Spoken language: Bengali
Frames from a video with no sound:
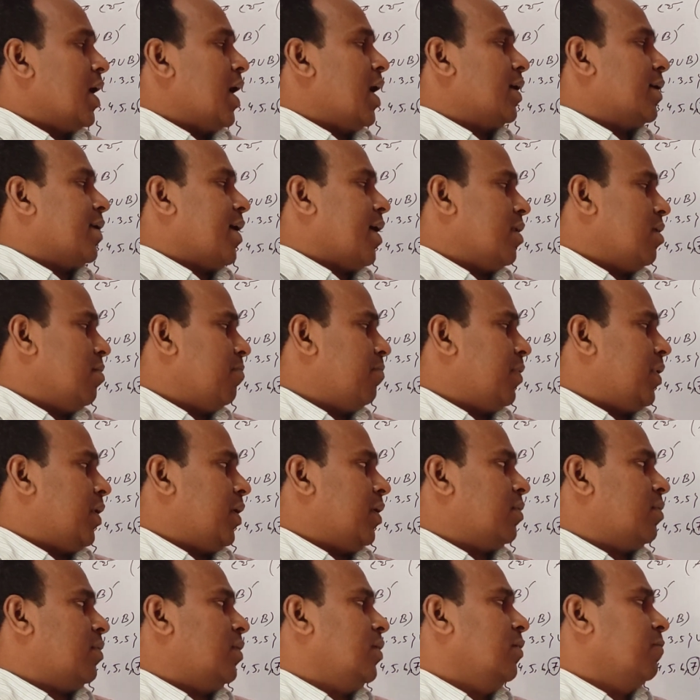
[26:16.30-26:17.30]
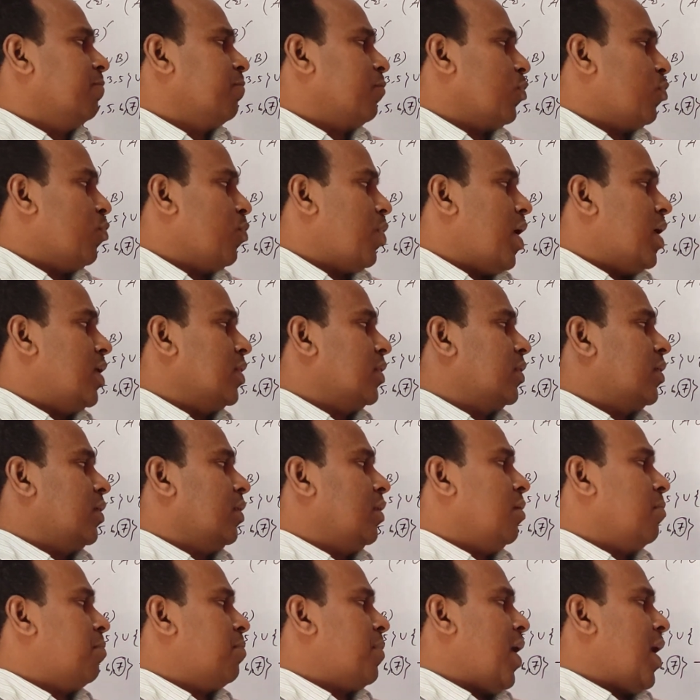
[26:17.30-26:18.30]
আর ডানে পেয়েছি ওয়ান
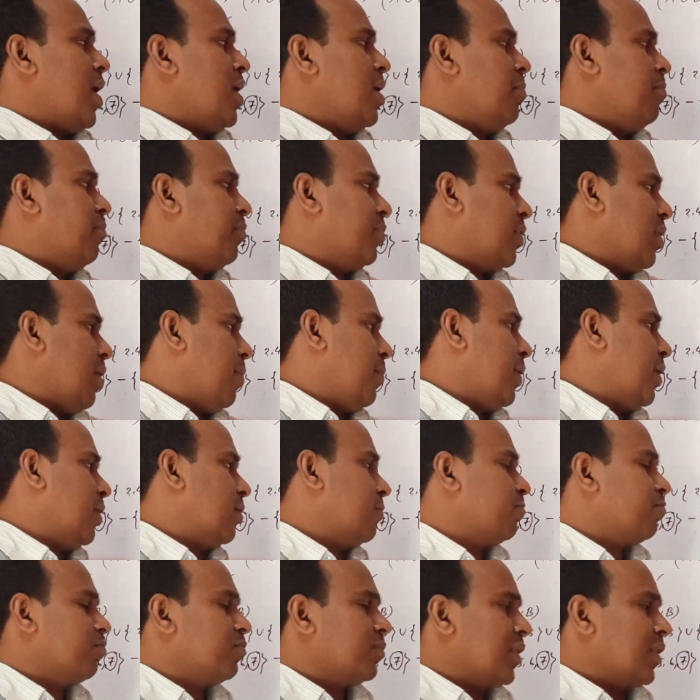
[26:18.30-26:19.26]
থ্রি ফাইভ সেভেন